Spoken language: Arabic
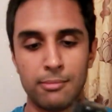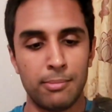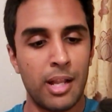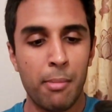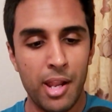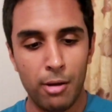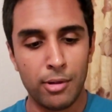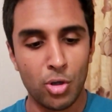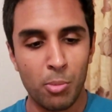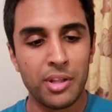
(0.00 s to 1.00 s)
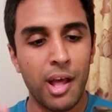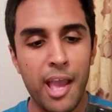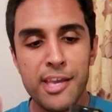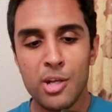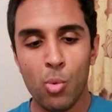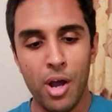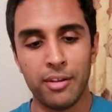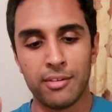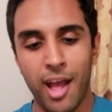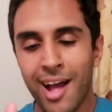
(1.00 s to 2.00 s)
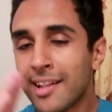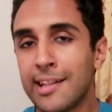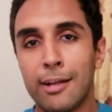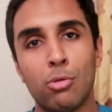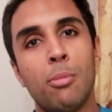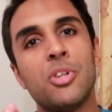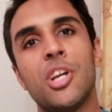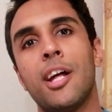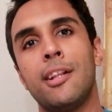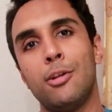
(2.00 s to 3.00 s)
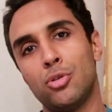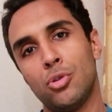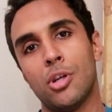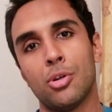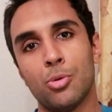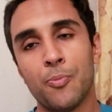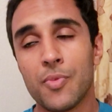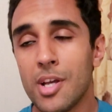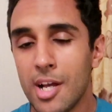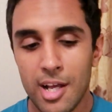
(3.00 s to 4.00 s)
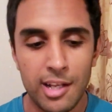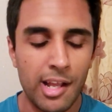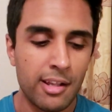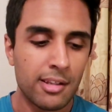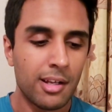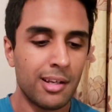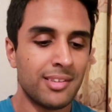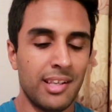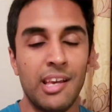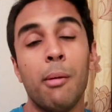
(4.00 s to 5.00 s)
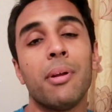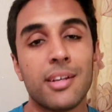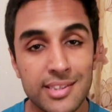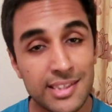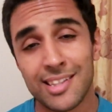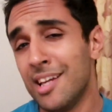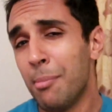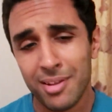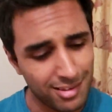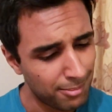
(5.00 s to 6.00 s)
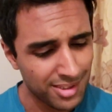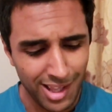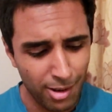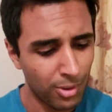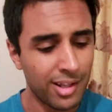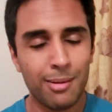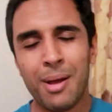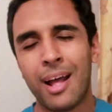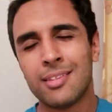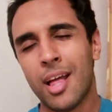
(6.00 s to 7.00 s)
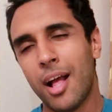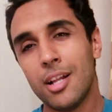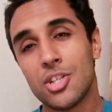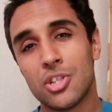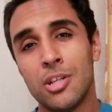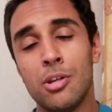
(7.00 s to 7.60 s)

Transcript: بلا ما نعاود لكم هذا اي واحد اطيب ولا ماشي اطيب خصو ياخذو لان تعيا ما تقصي تعيا ما تحاول هذا ما غتدخلش